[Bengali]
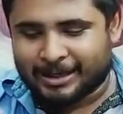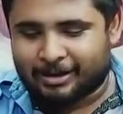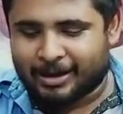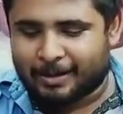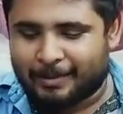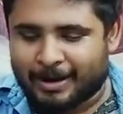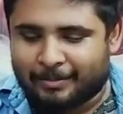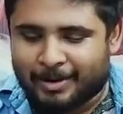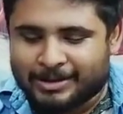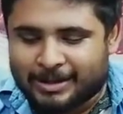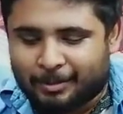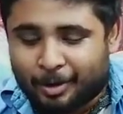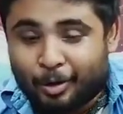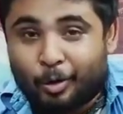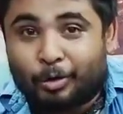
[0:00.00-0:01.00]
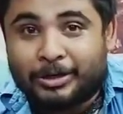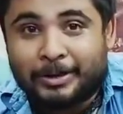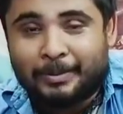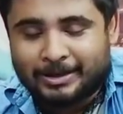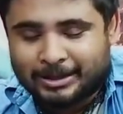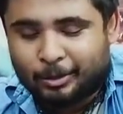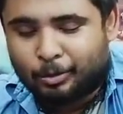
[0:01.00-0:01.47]
যাই হোক এবার আমরা যাবো
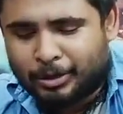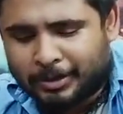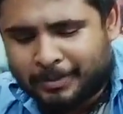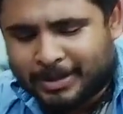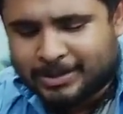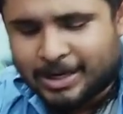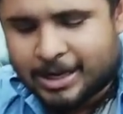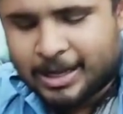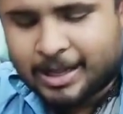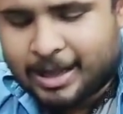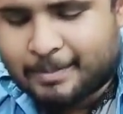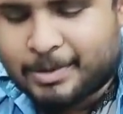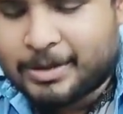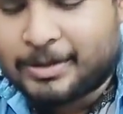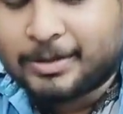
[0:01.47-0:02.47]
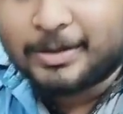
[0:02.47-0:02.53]
লোটে মাছে লোটে মাছ না আমি